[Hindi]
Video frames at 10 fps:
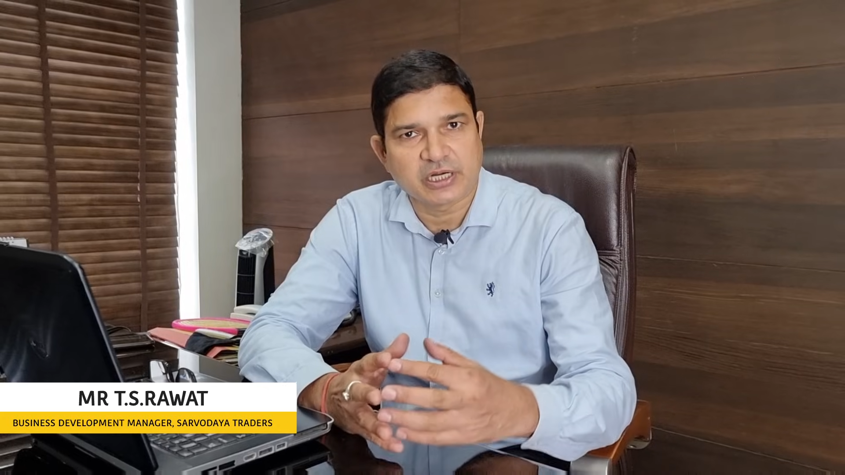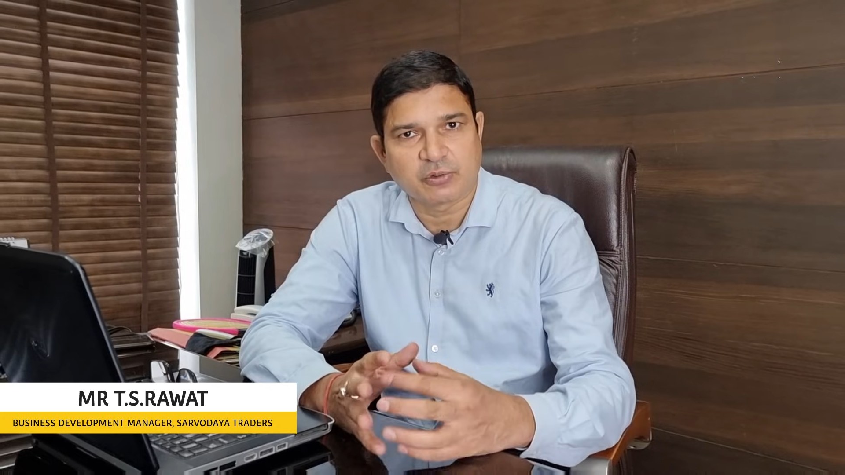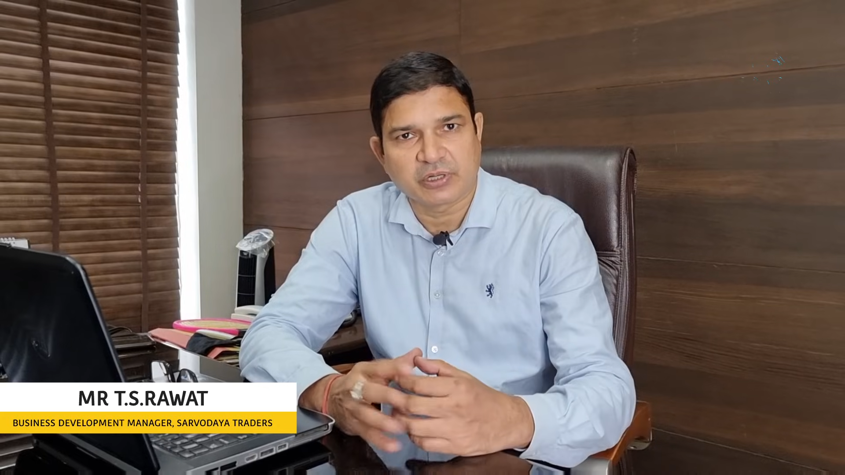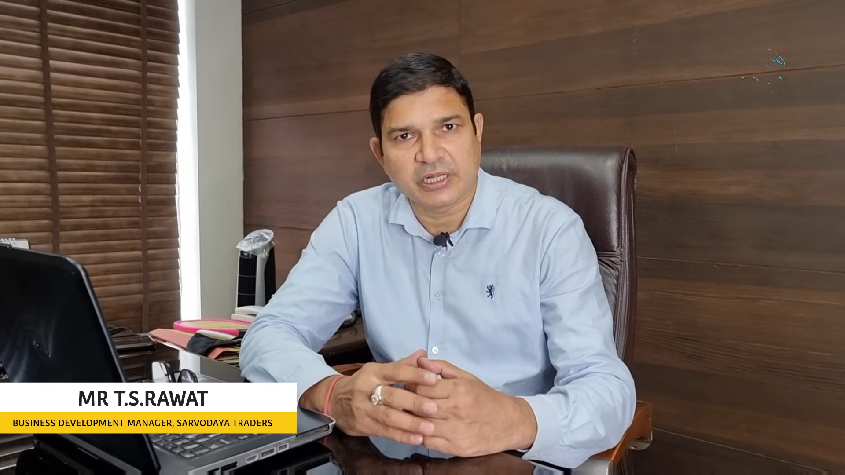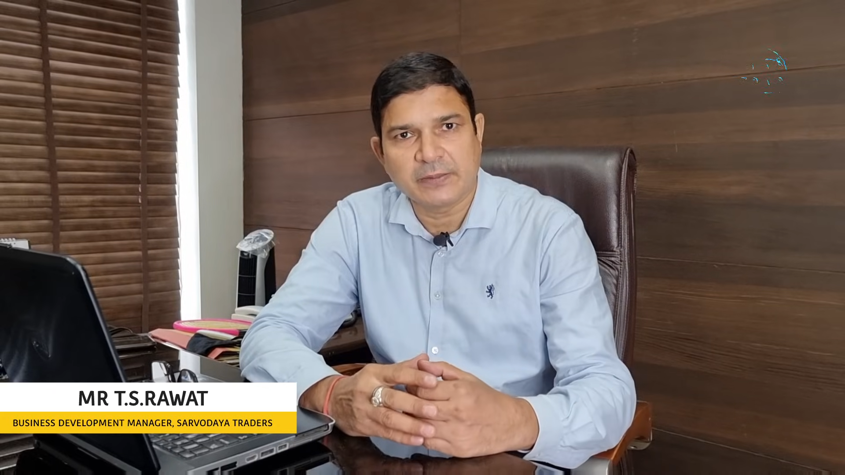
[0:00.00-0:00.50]

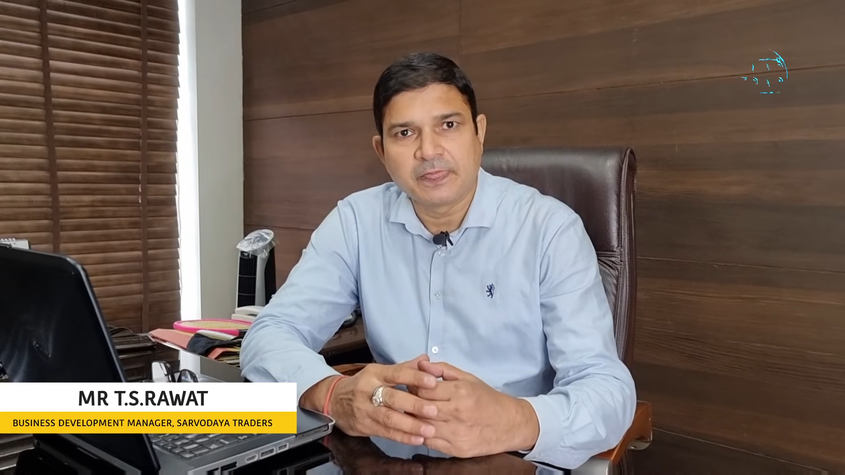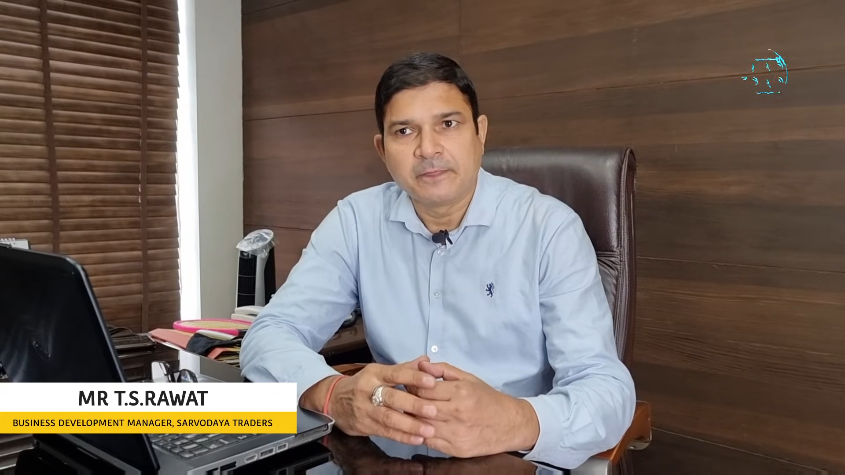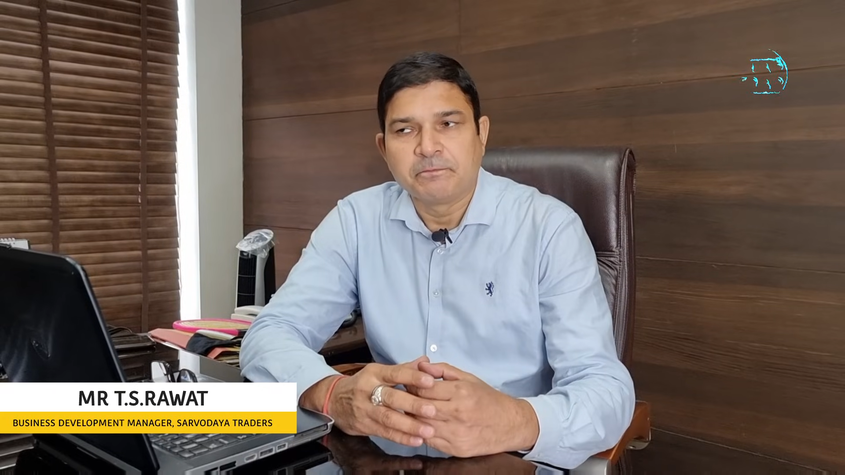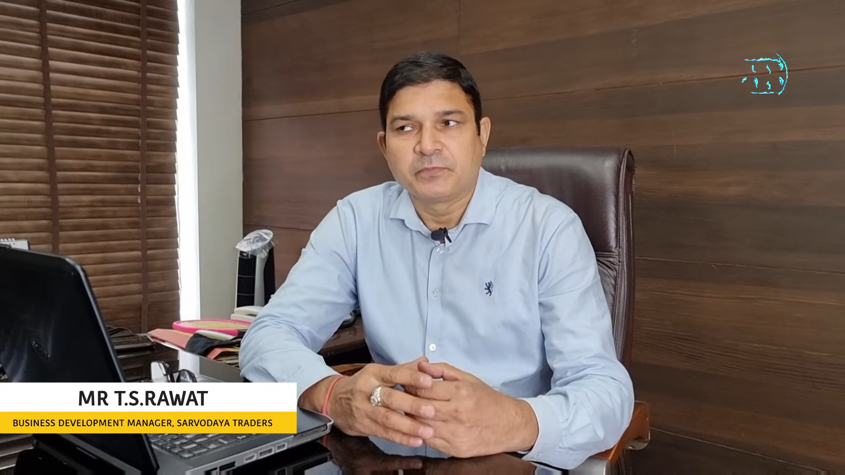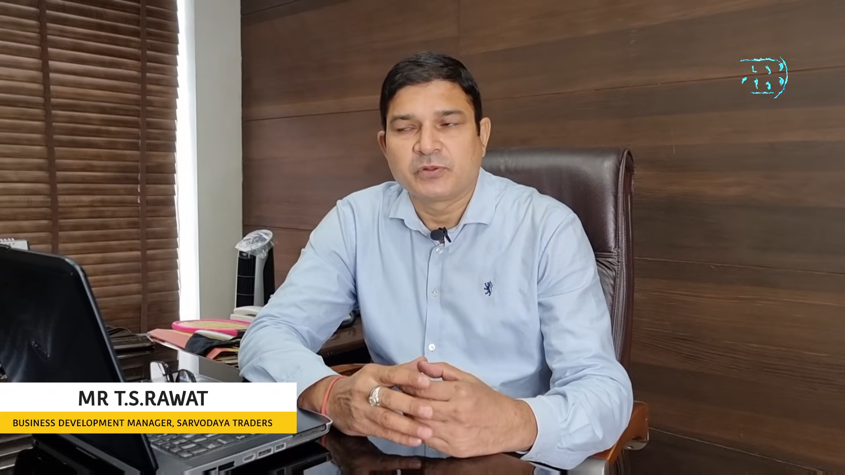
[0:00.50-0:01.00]
स्टार्ट हो रहा
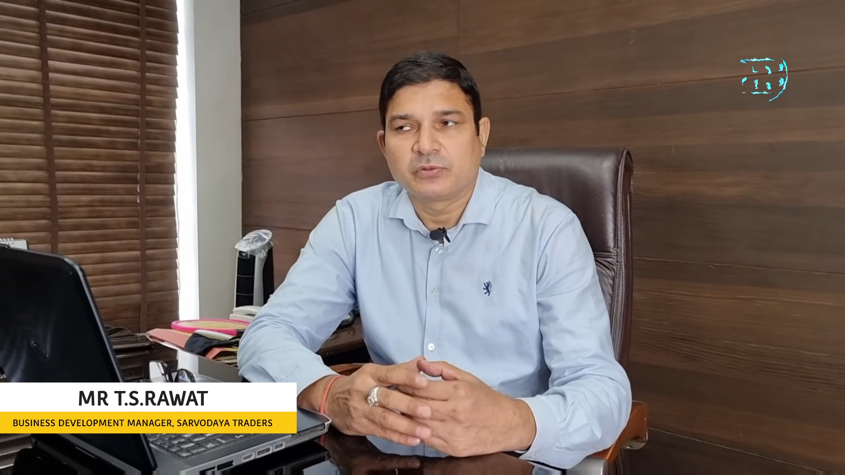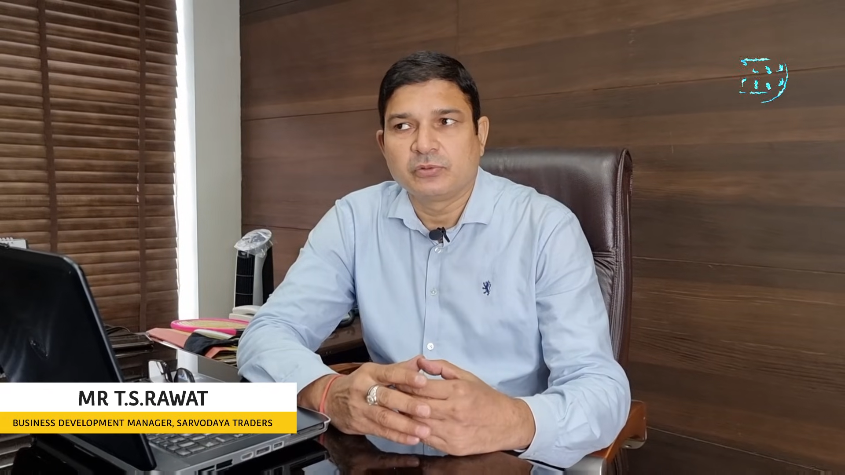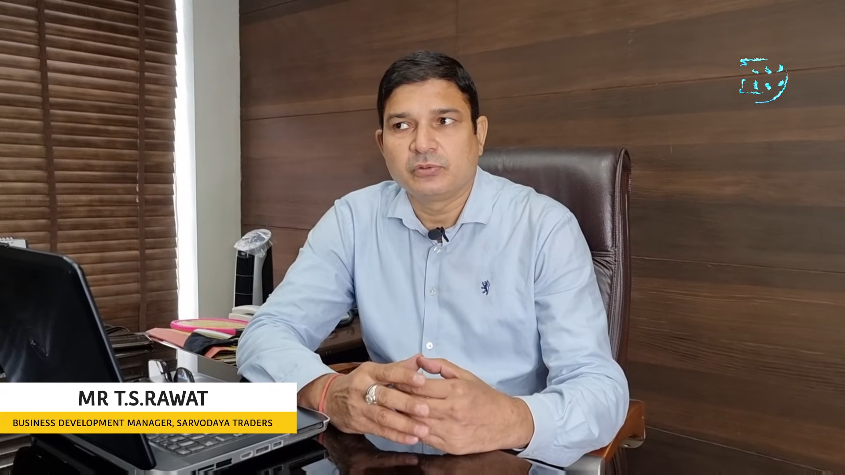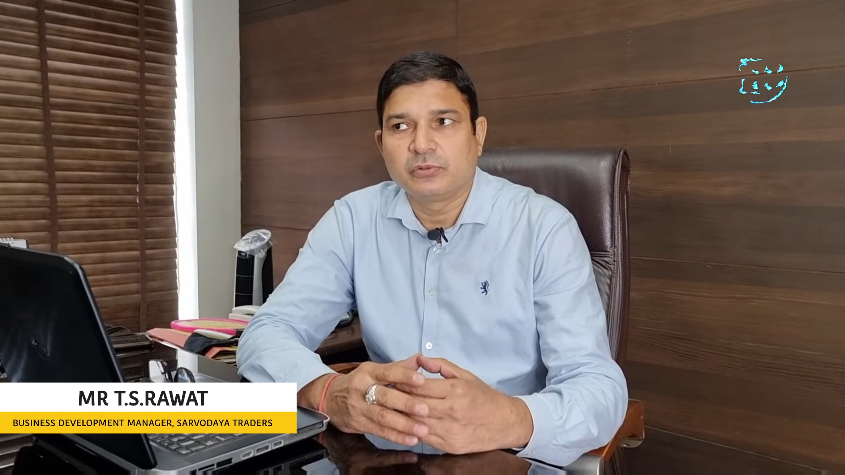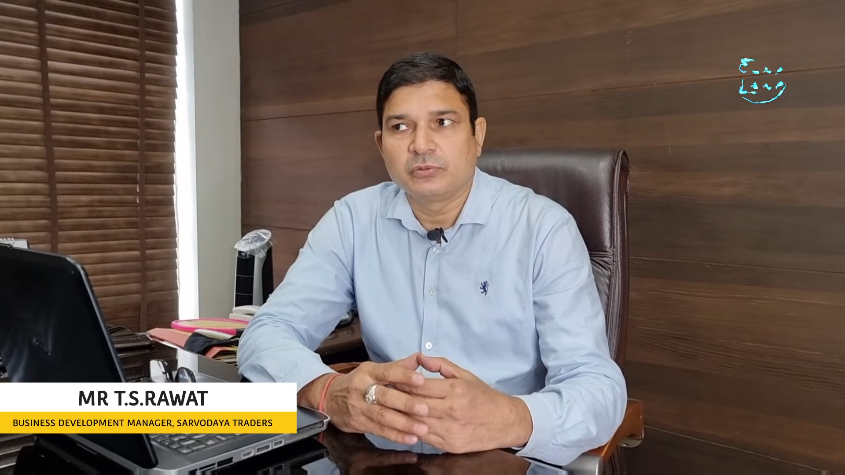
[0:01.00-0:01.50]
है तो